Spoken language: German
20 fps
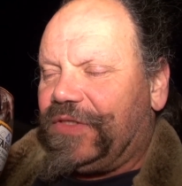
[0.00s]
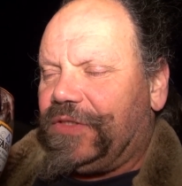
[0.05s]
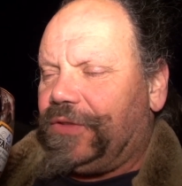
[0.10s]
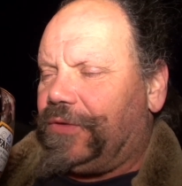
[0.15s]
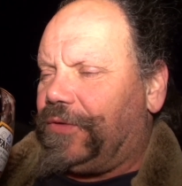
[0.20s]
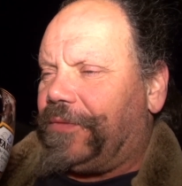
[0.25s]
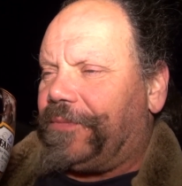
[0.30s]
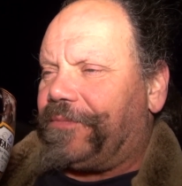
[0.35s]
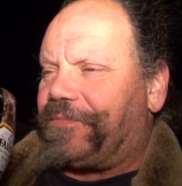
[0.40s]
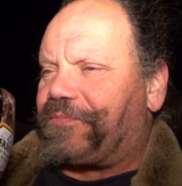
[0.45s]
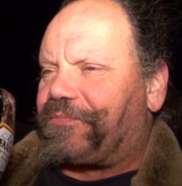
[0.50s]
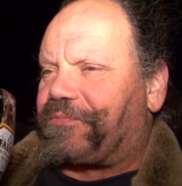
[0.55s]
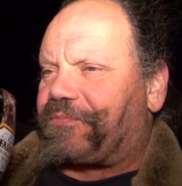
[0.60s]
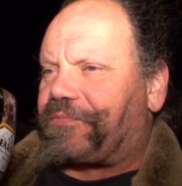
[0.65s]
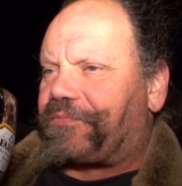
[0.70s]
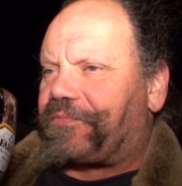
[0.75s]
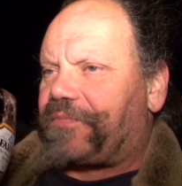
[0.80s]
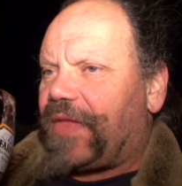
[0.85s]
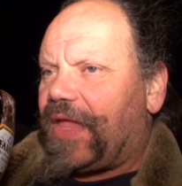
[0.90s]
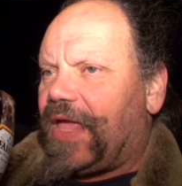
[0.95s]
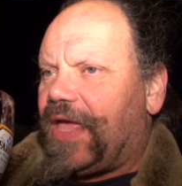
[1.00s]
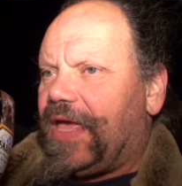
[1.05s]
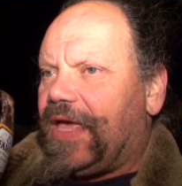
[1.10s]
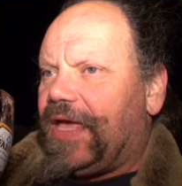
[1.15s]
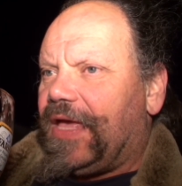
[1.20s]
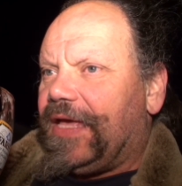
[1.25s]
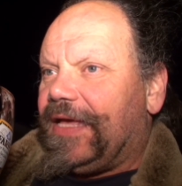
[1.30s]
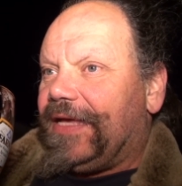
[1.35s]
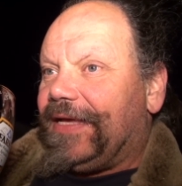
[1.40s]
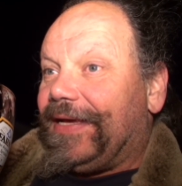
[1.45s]
So.
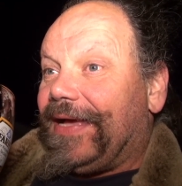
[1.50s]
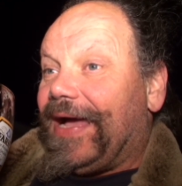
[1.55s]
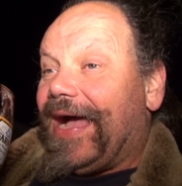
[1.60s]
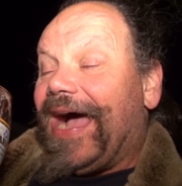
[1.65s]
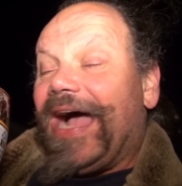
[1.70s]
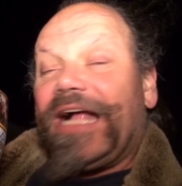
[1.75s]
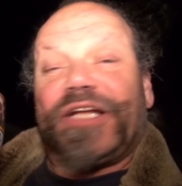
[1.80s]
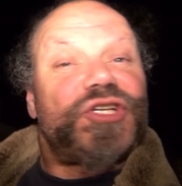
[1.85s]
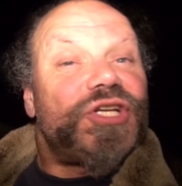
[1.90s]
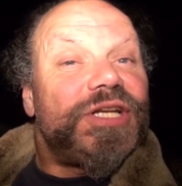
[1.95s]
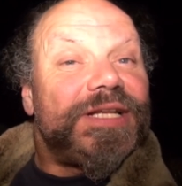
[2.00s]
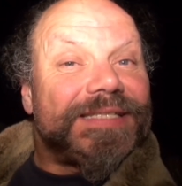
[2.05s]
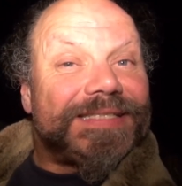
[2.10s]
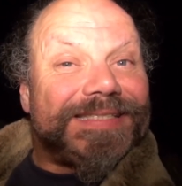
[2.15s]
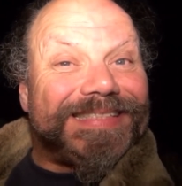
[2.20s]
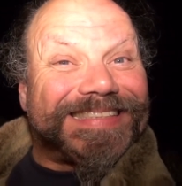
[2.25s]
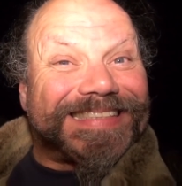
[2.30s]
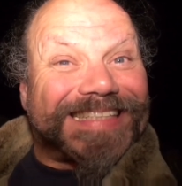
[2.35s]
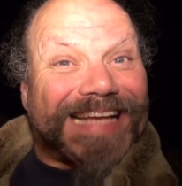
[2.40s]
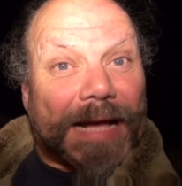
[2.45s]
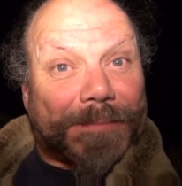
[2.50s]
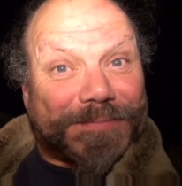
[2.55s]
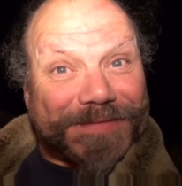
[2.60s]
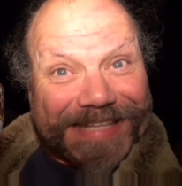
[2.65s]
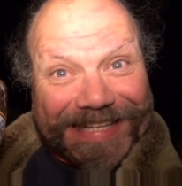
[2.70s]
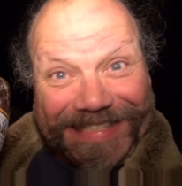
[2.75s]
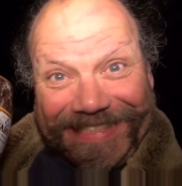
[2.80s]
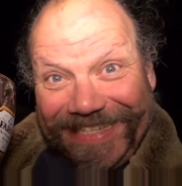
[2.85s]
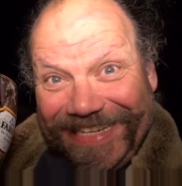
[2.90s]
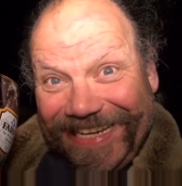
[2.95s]
Anschließend gab es dann die